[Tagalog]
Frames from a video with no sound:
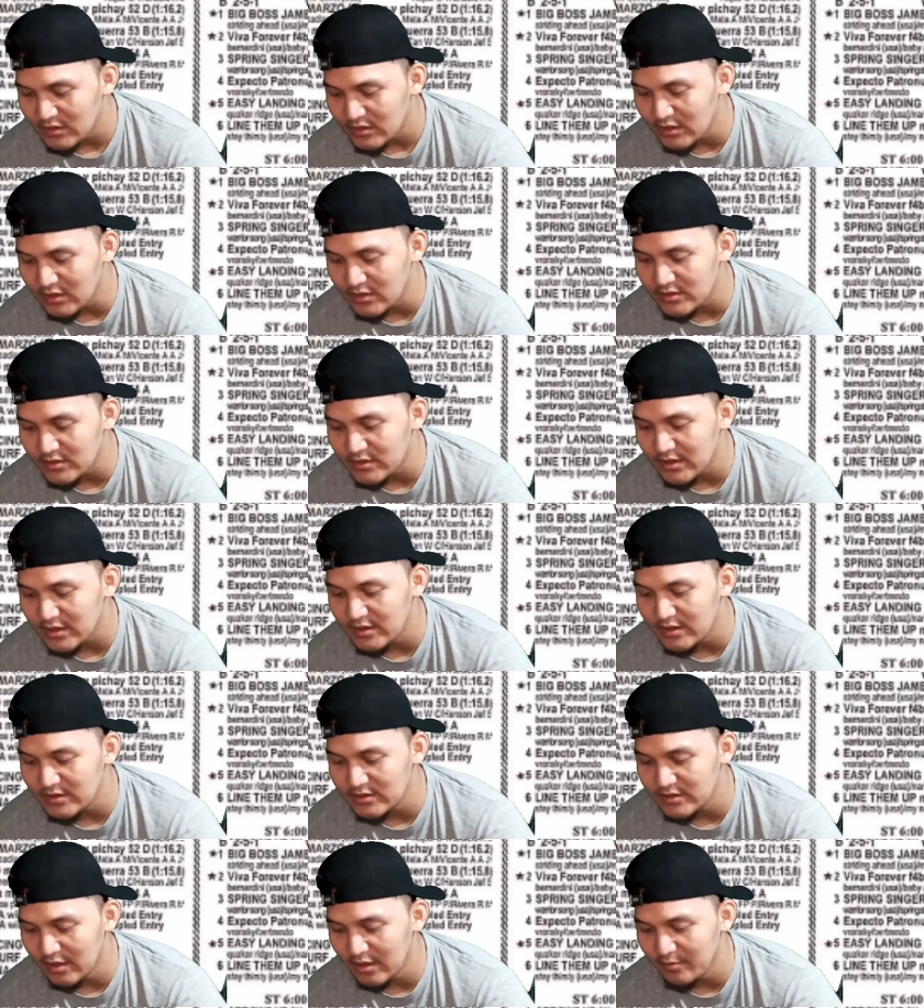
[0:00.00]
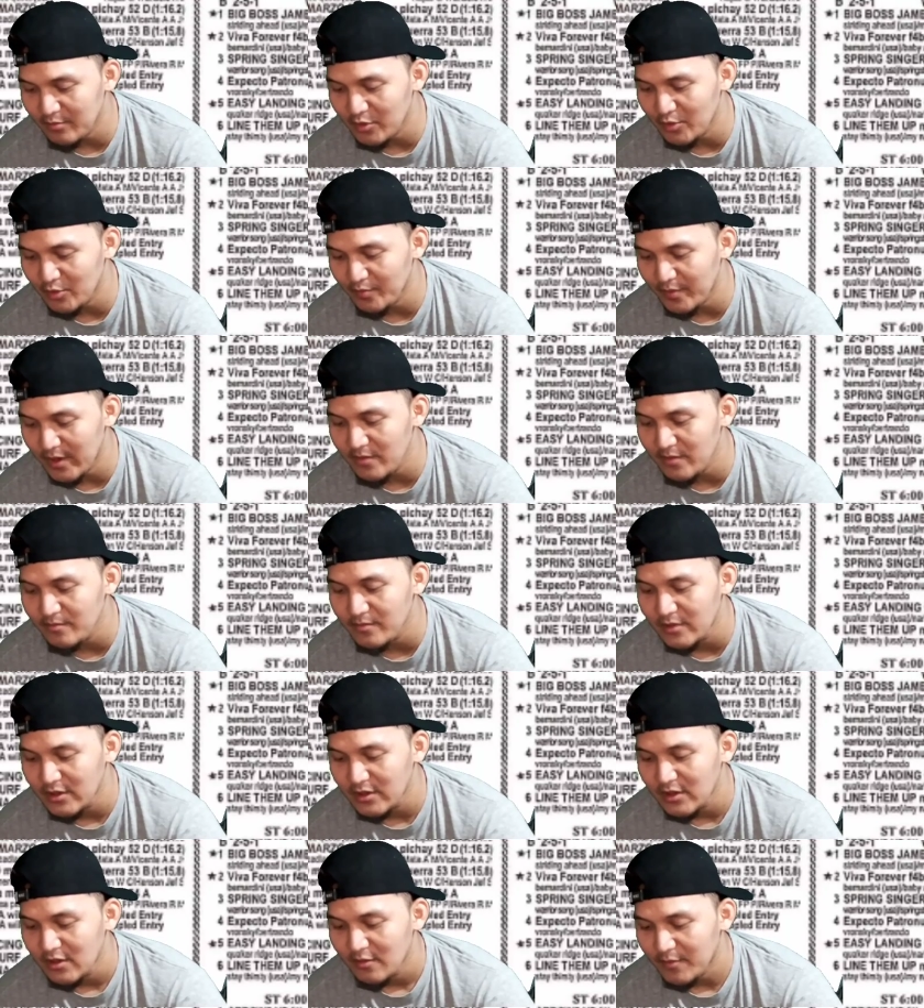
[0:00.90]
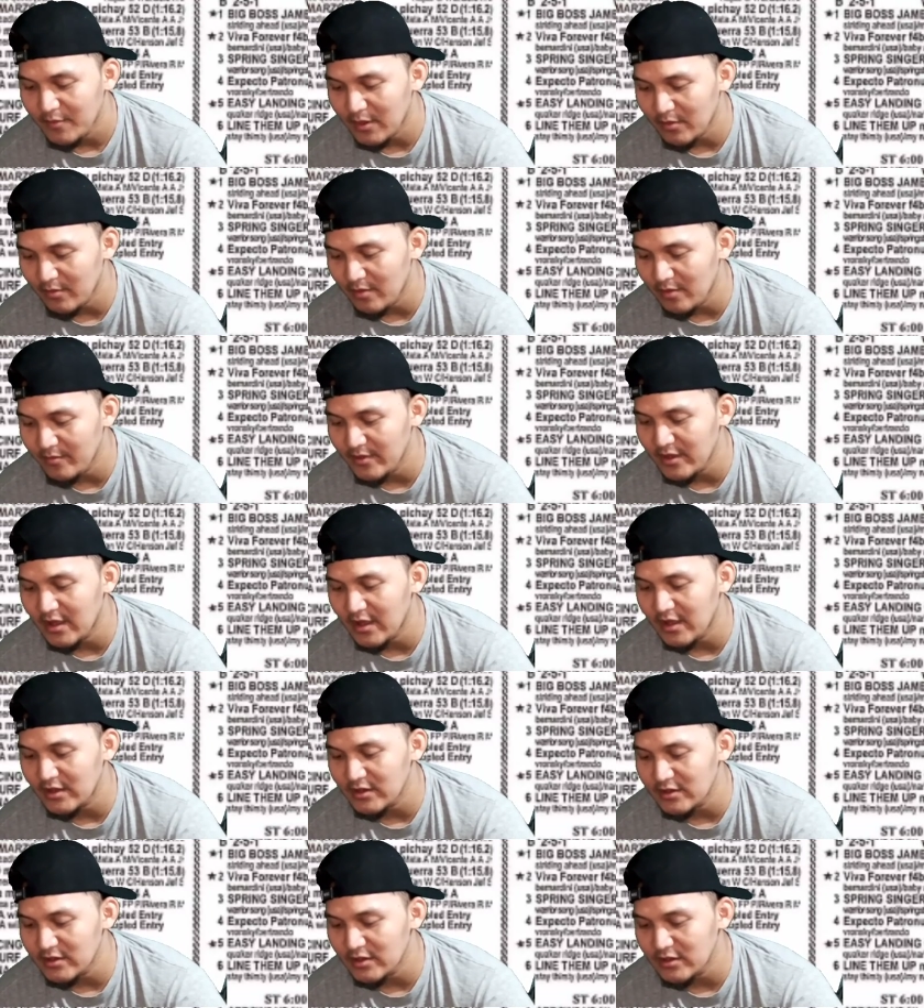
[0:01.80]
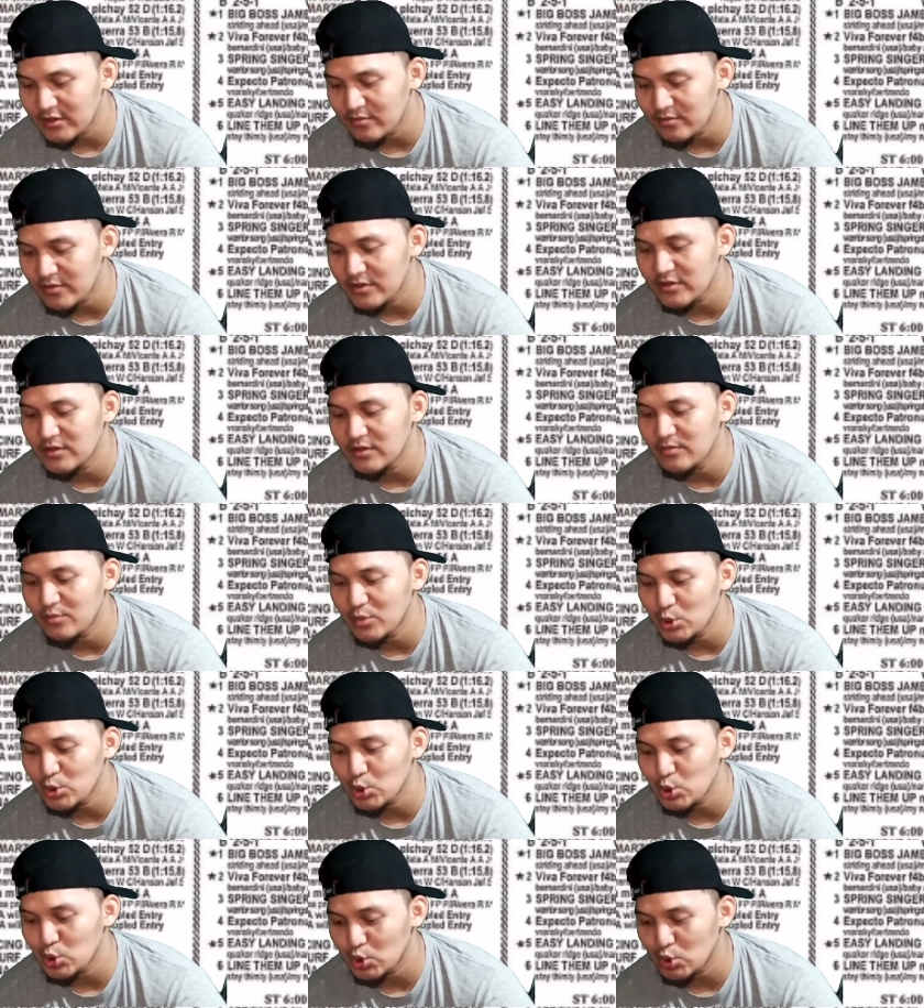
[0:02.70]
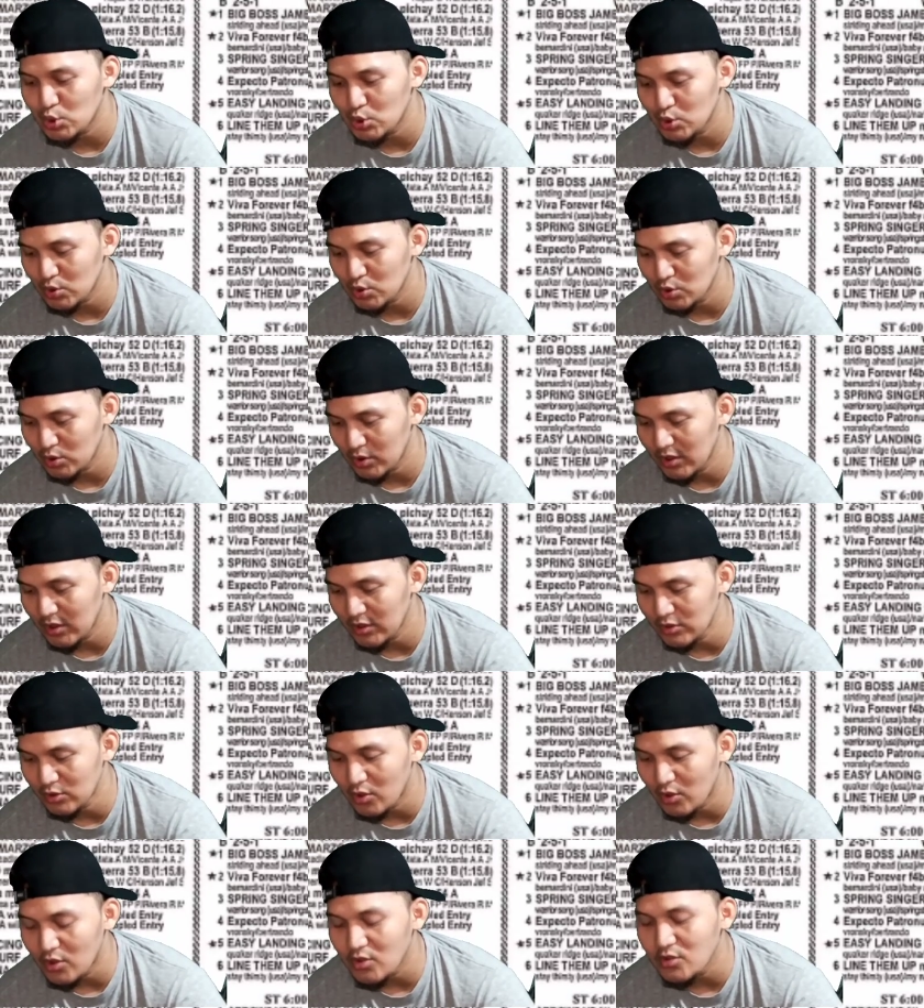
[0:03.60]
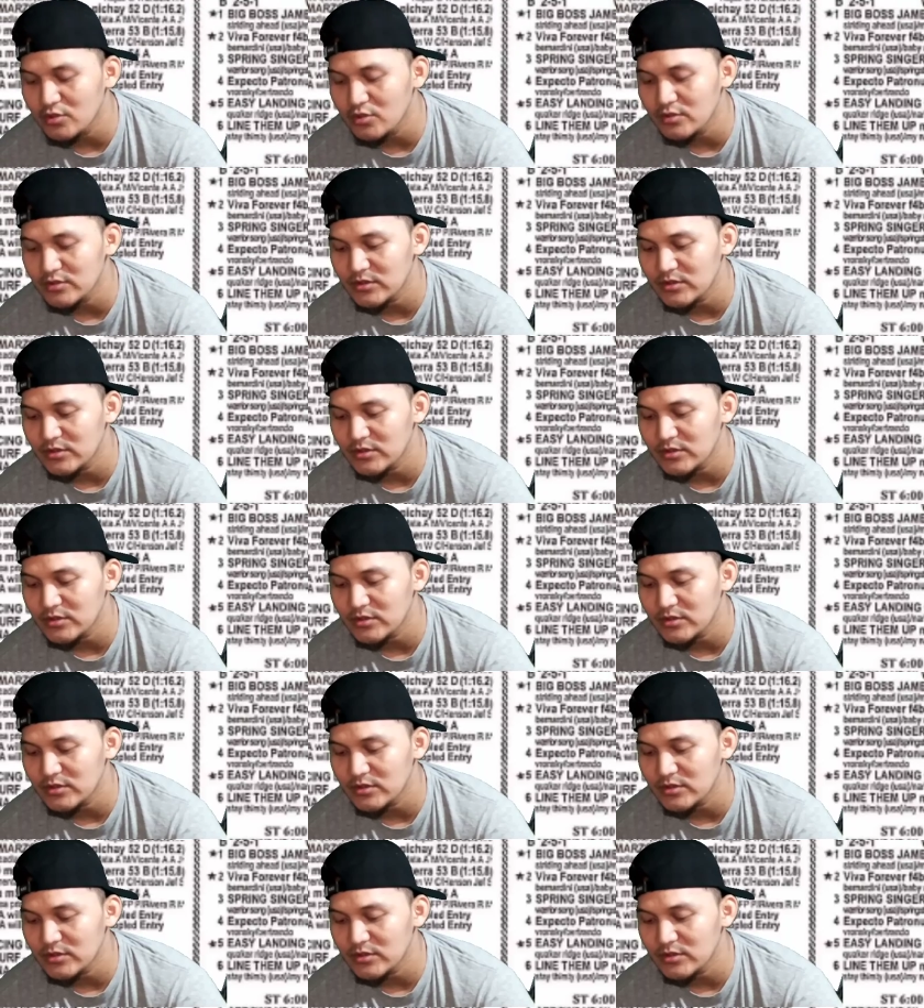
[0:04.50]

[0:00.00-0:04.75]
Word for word: Dito sa race number 5, magmamayari na naman ni Boss Edong,